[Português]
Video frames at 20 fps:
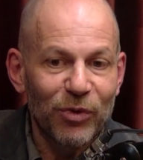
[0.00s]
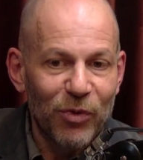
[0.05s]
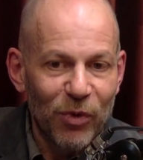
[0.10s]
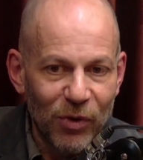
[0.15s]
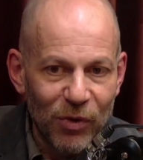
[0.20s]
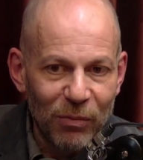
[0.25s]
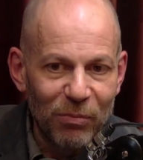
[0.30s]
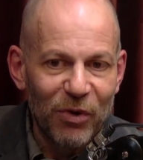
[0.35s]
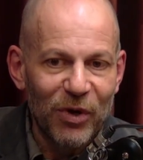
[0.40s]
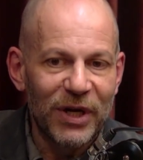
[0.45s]

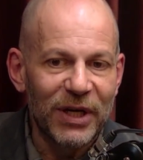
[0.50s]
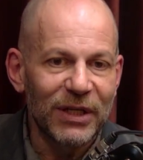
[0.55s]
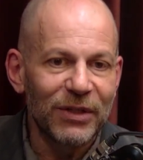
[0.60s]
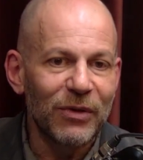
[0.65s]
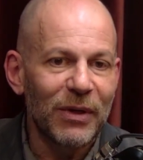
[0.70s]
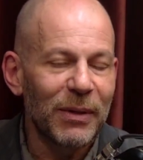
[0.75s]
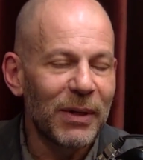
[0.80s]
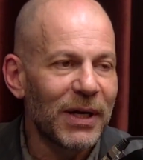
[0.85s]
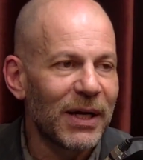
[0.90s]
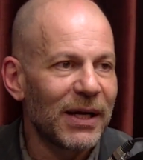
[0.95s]

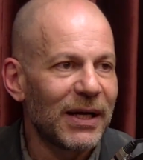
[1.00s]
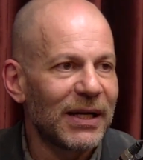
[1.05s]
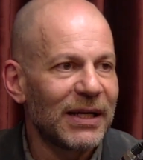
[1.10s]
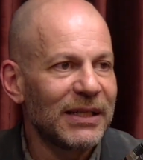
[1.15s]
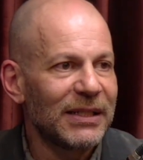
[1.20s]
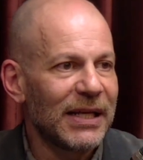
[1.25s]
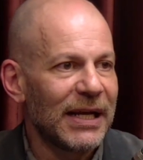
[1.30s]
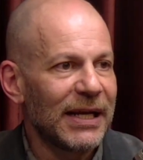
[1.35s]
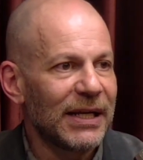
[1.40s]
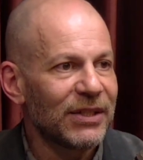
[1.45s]
corroborando a, a
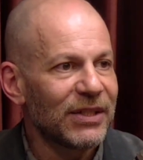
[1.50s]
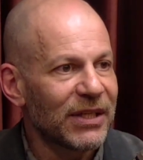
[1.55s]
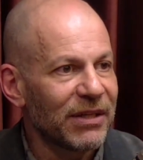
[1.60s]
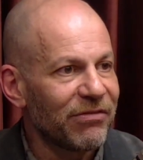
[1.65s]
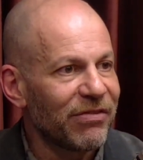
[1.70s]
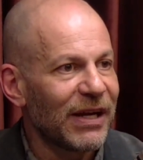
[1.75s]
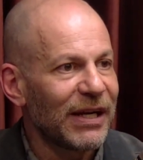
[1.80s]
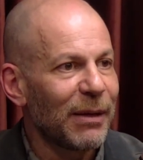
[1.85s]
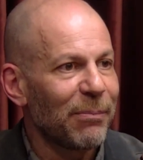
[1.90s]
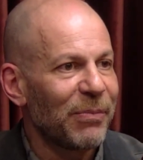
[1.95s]
ideia de que
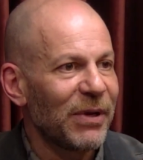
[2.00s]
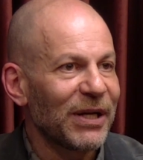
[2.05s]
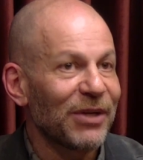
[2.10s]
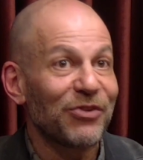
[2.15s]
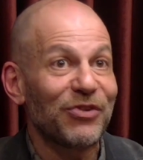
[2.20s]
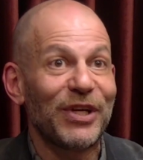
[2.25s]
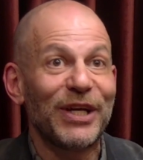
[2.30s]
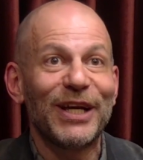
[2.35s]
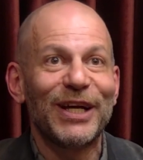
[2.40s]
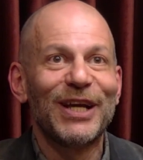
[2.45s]
vale a pena ser